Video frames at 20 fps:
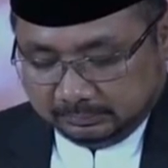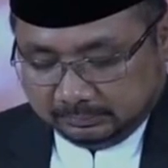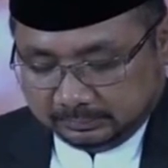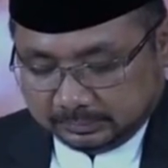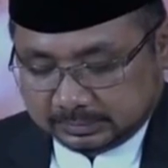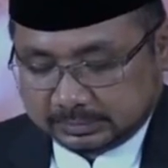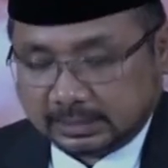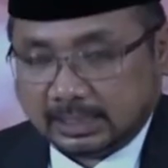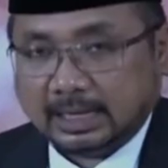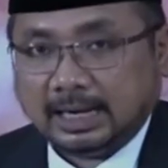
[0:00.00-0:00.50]

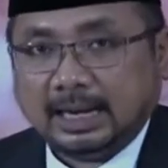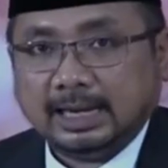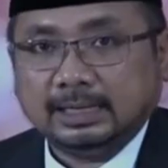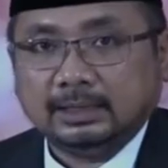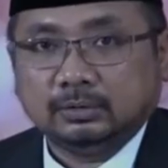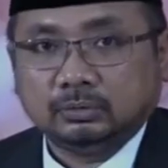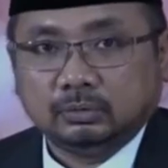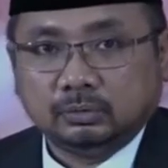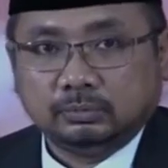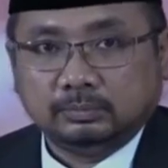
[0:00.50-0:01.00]

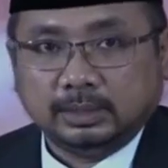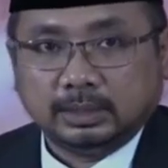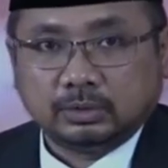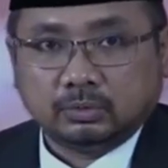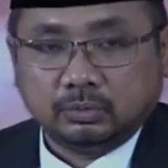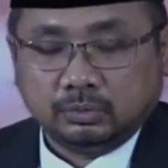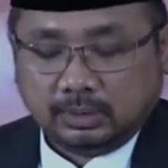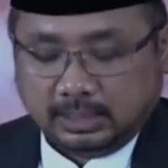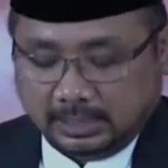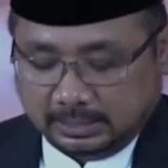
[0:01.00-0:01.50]
selalu
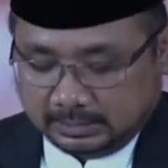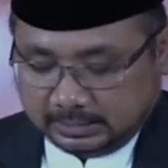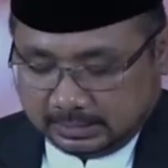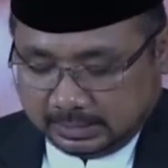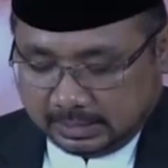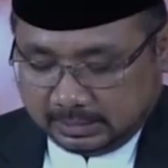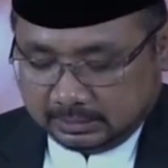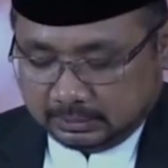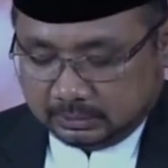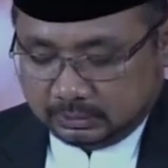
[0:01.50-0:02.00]

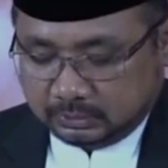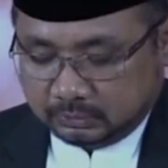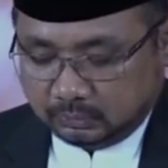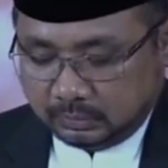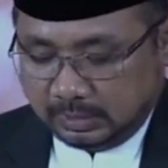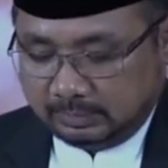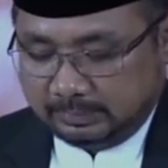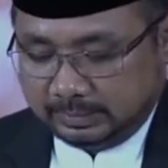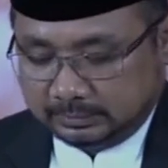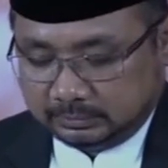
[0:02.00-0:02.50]
menggunakan
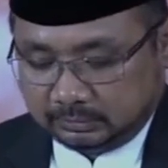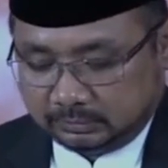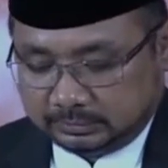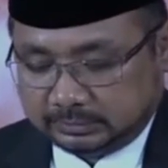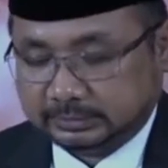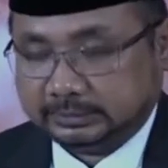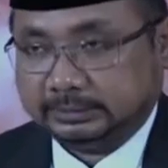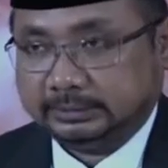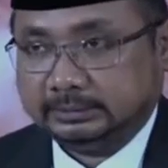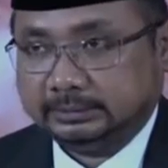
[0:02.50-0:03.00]
dua
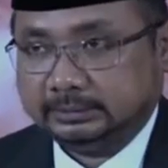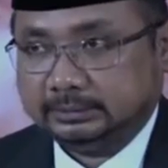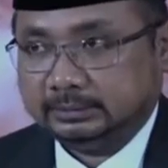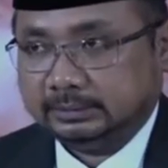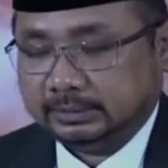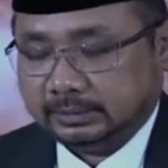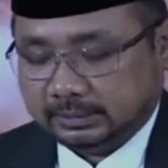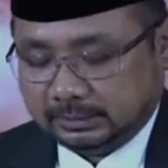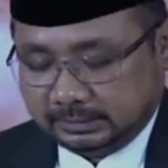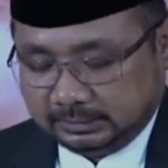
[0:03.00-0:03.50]
metode
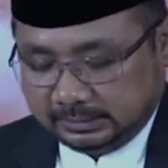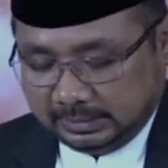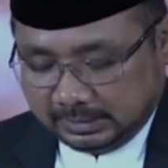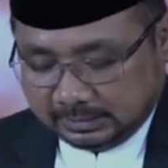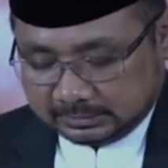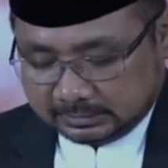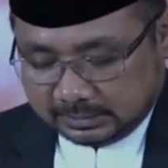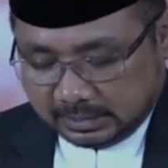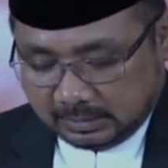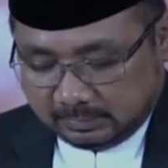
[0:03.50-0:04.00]

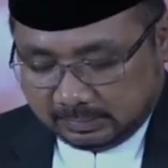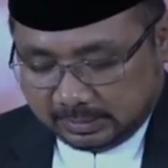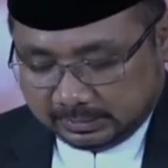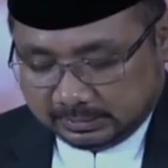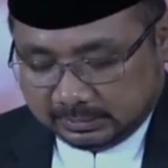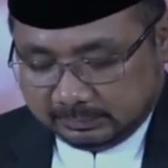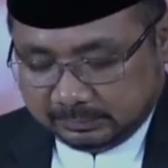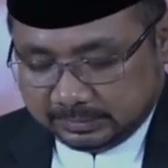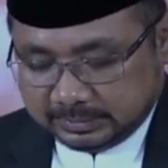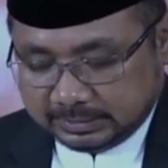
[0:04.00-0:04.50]
yang selama
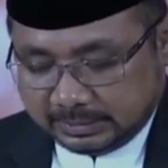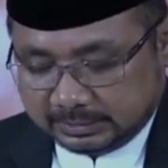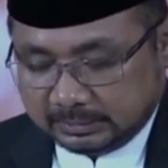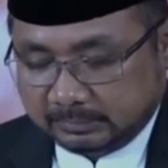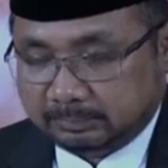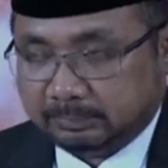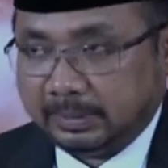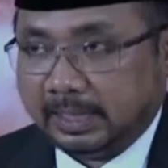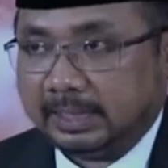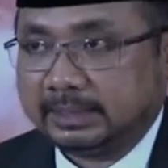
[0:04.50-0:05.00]
ini menjadi
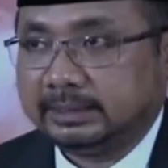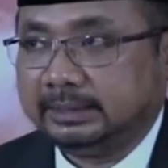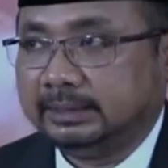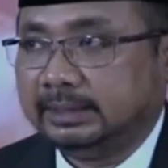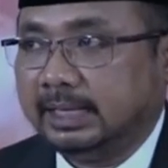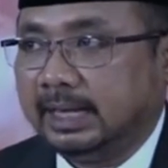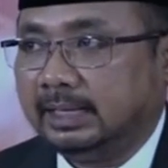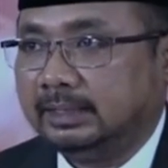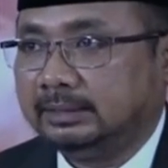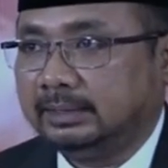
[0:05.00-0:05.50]

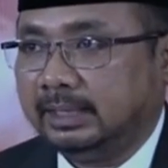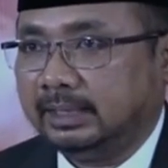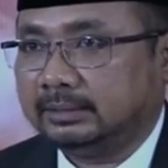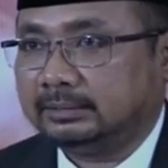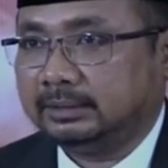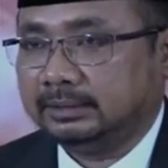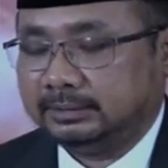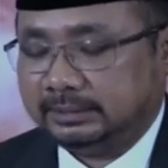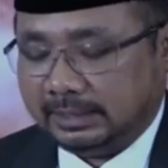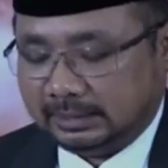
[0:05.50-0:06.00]
bagian yang
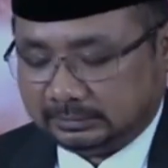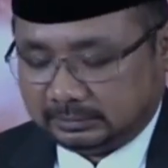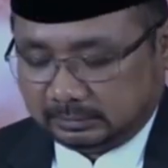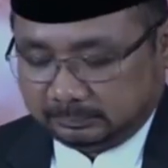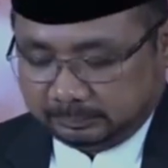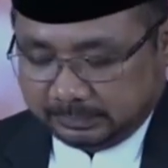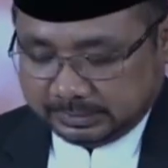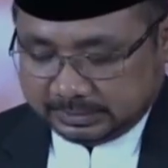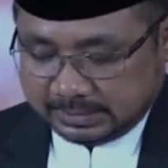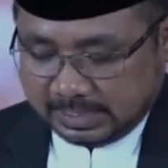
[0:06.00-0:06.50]
tidak
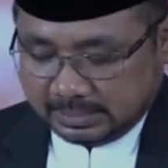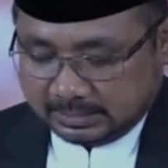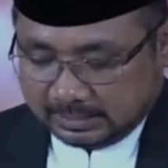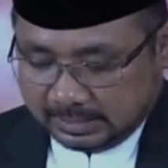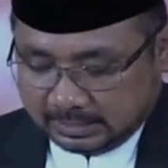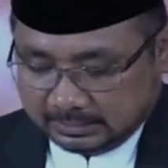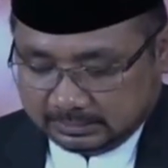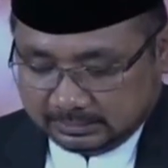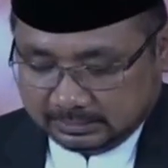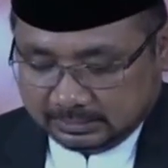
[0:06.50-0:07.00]

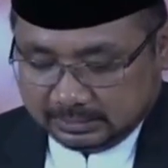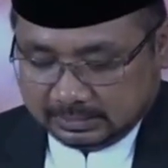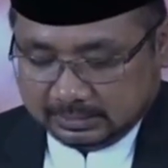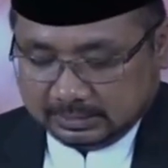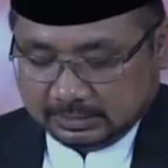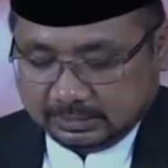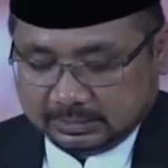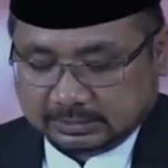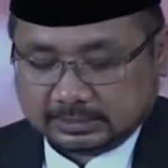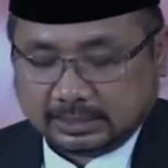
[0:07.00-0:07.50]
terpisahkan
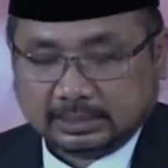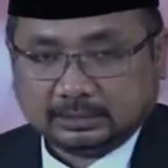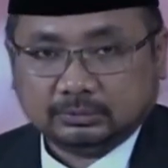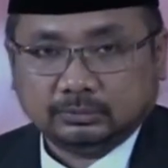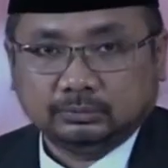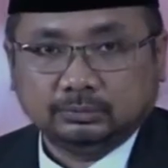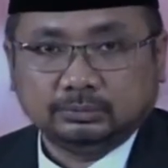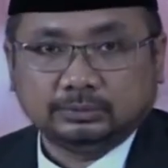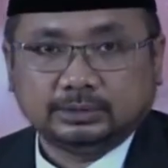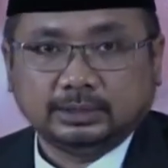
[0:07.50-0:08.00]

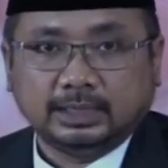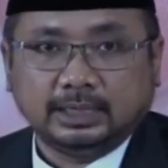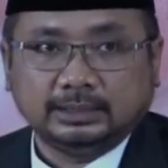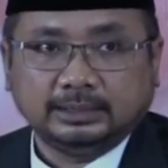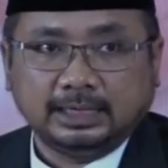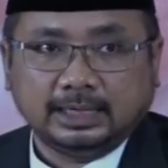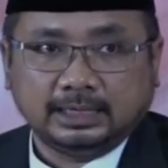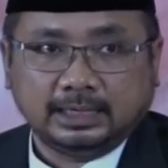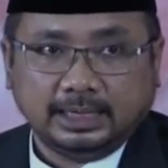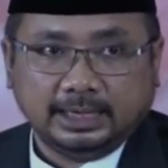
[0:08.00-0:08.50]
satu dengan
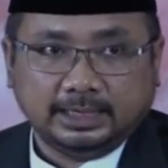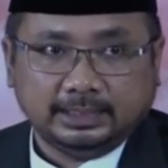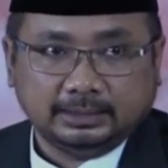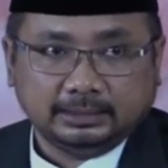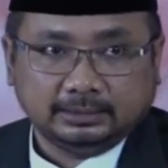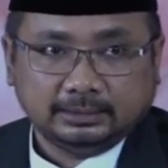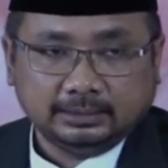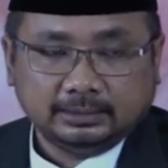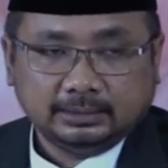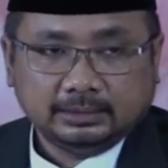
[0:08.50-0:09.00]
yang lain,
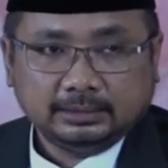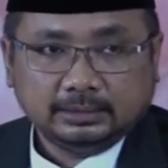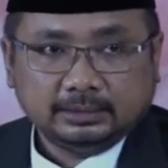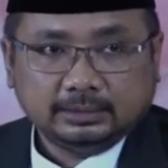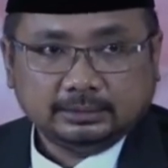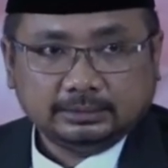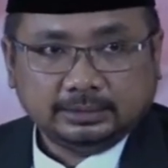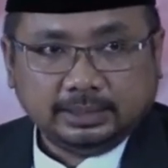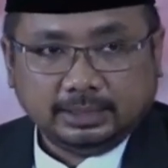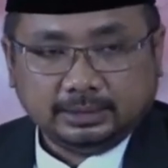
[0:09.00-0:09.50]

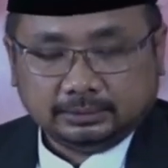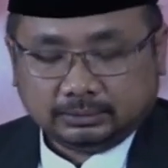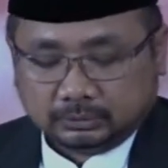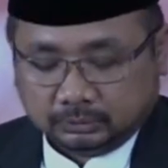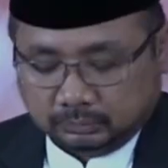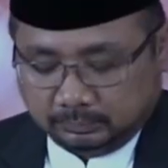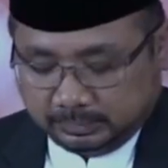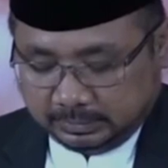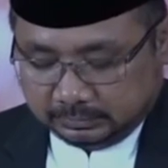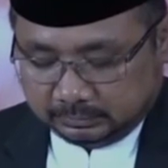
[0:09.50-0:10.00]

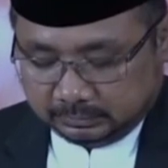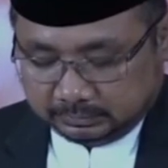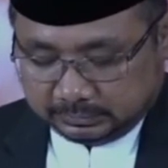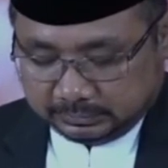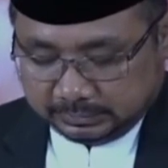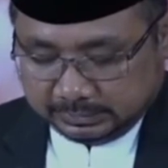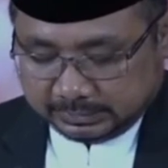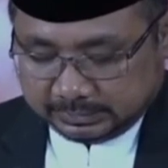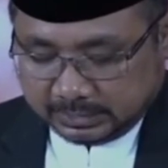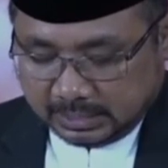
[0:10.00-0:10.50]
yaitu
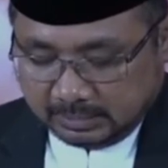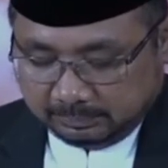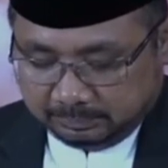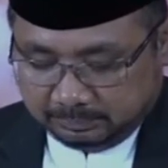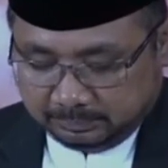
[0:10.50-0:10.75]
metode hisab